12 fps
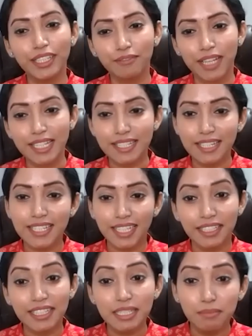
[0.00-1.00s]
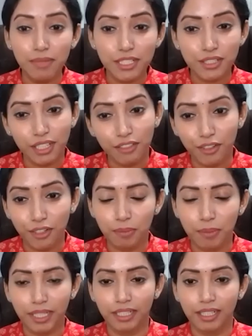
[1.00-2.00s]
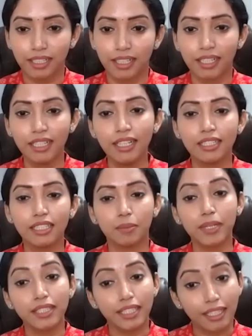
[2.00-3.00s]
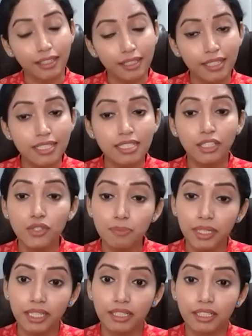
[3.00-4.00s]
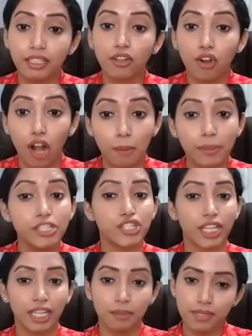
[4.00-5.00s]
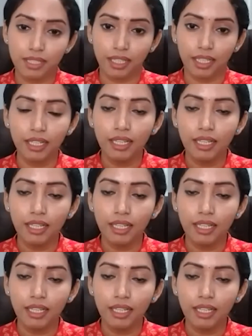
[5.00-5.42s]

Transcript: இங்க வெஸ்டர்ன் சைட்ல சிம்பிள் சொல்லி ஃபாலோ பண்ணிட்டு இருக்காங்க அதுக்கப்புறம் அந்த எந்திராஸ்ல யூஸ் பண்ணிட்டு இருக்க காமன் ஷேப்ஸே